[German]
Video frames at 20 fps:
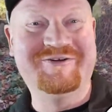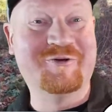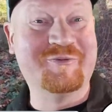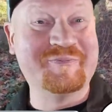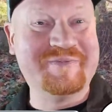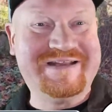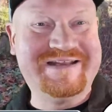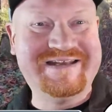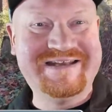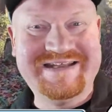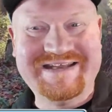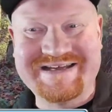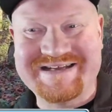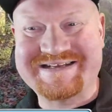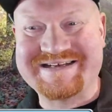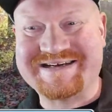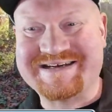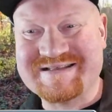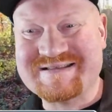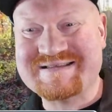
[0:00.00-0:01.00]

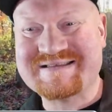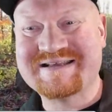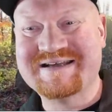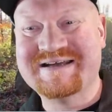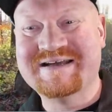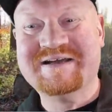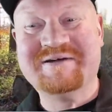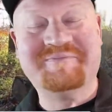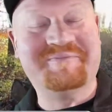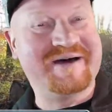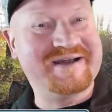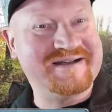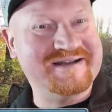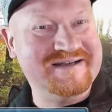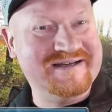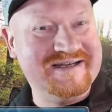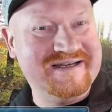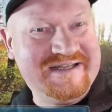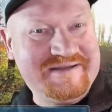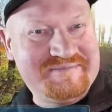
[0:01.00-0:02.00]
nominiert hast. Meine
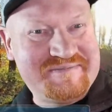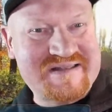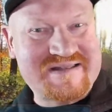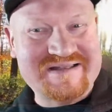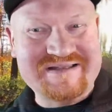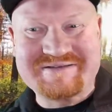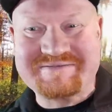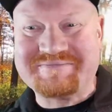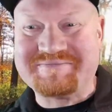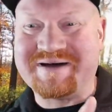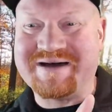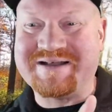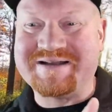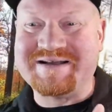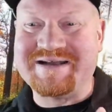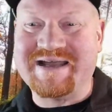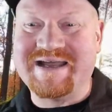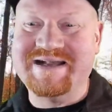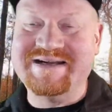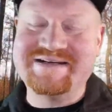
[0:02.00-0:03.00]
liebsten,
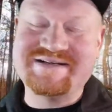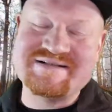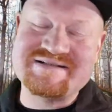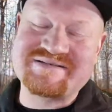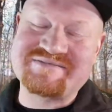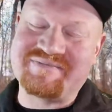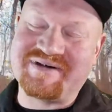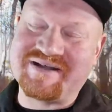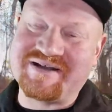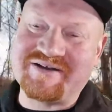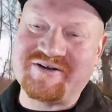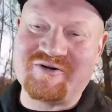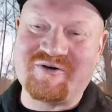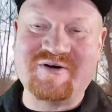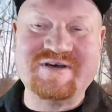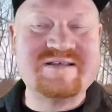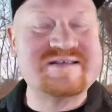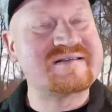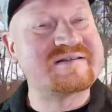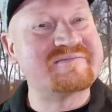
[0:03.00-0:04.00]
meine ältesten, meine
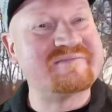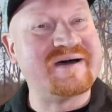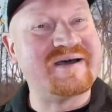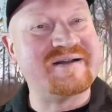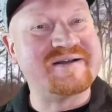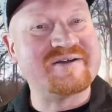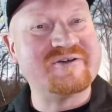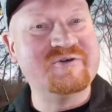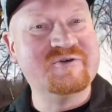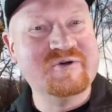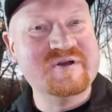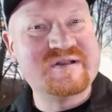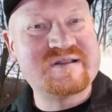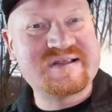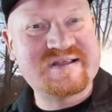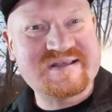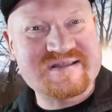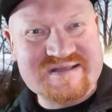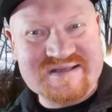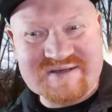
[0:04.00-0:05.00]
neuesten, meine
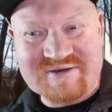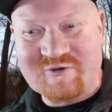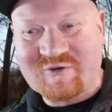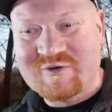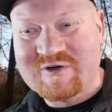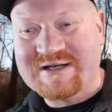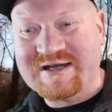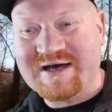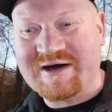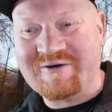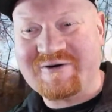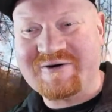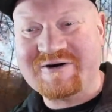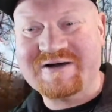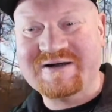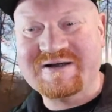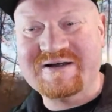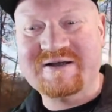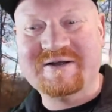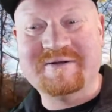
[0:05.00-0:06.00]
günstigsten und
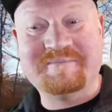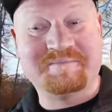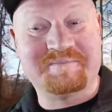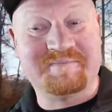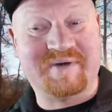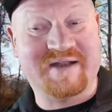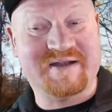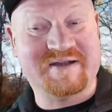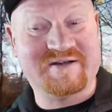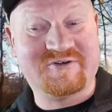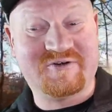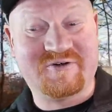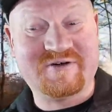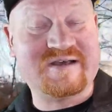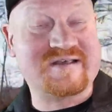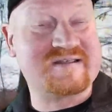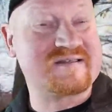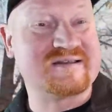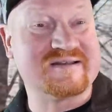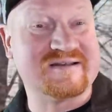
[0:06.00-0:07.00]
auch meinen
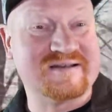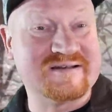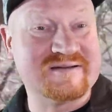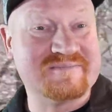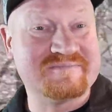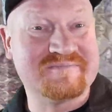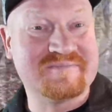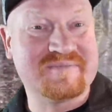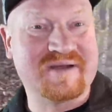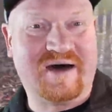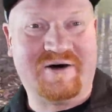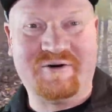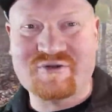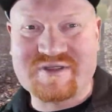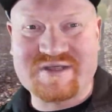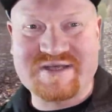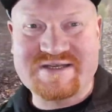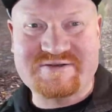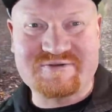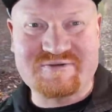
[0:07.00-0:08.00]
teuersten
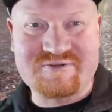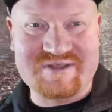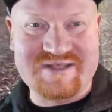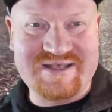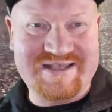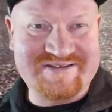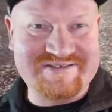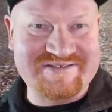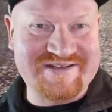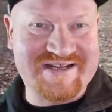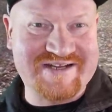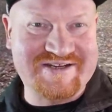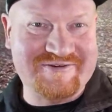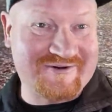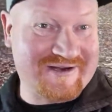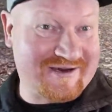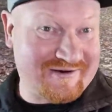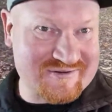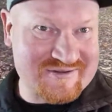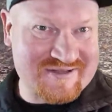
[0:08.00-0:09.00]
Ausrichtungsgegenstände
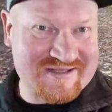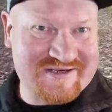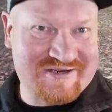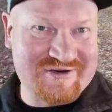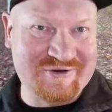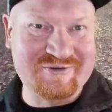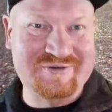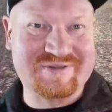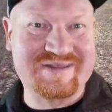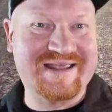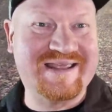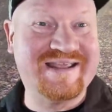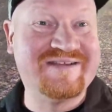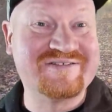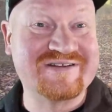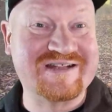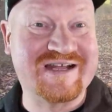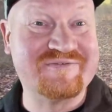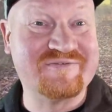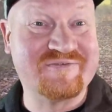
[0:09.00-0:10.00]
oder
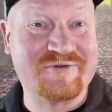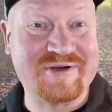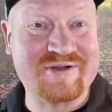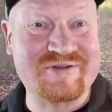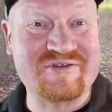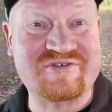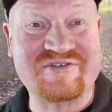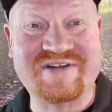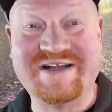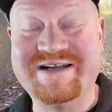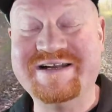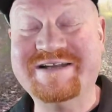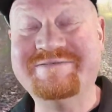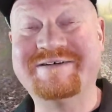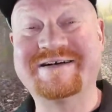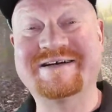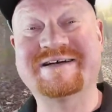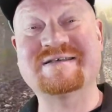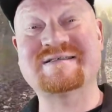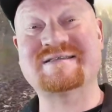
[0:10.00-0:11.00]
Ausrichtungsgegenstand vorzustellen.
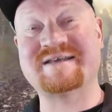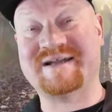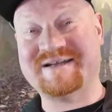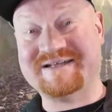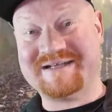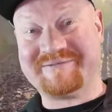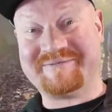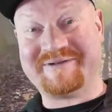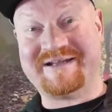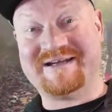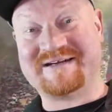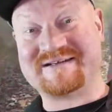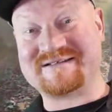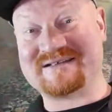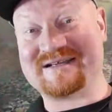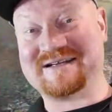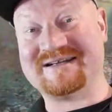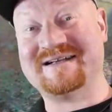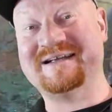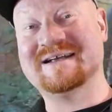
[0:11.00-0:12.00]
Lieber Christian, ich habe dir ja
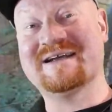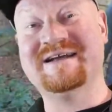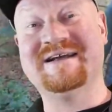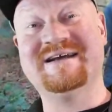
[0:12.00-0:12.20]
gesagt,